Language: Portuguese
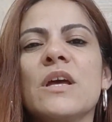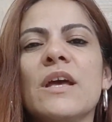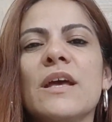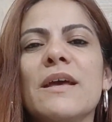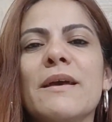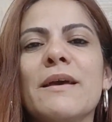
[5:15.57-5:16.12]

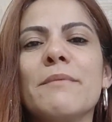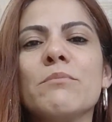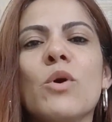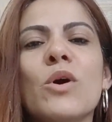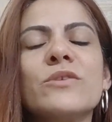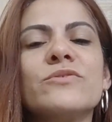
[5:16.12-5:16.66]
é,
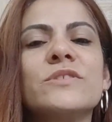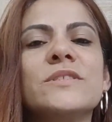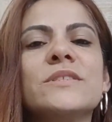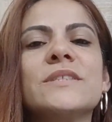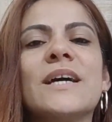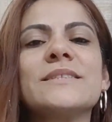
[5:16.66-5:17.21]

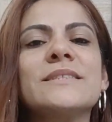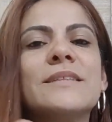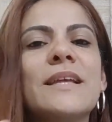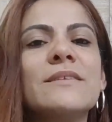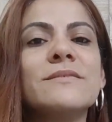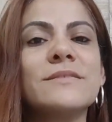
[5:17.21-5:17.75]
mortes,
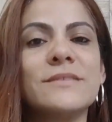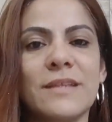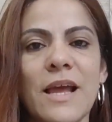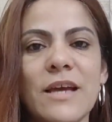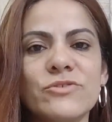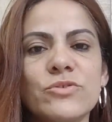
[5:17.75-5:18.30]
acidentes
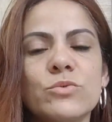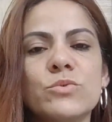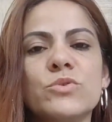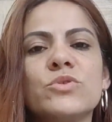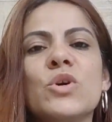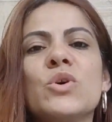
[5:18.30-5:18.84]

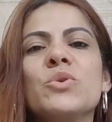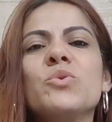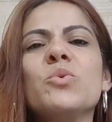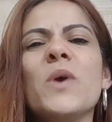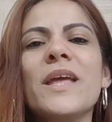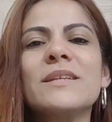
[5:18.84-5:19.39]
trágicos,
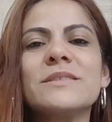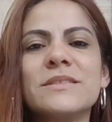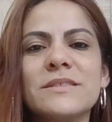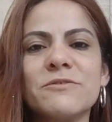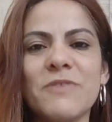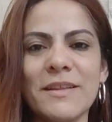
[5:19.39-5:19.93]

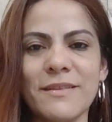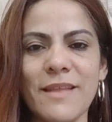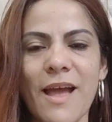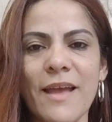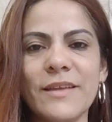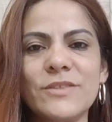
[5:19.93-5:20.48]
doenças
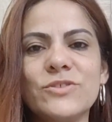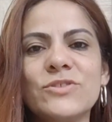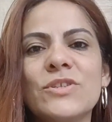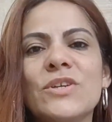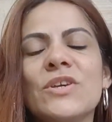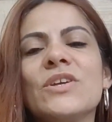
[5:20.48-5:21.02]
fatais
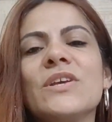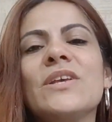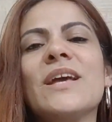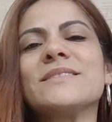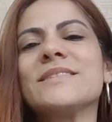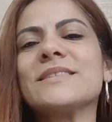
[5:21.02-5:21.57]

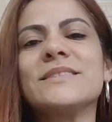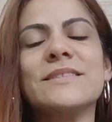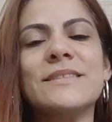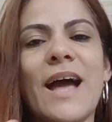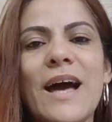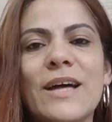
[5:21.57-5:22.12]
e
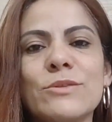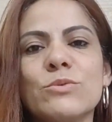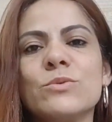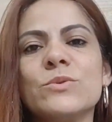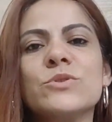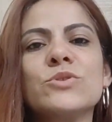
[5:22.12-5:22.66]

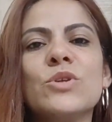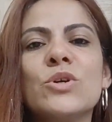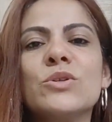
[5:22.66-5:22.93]
assassinatos,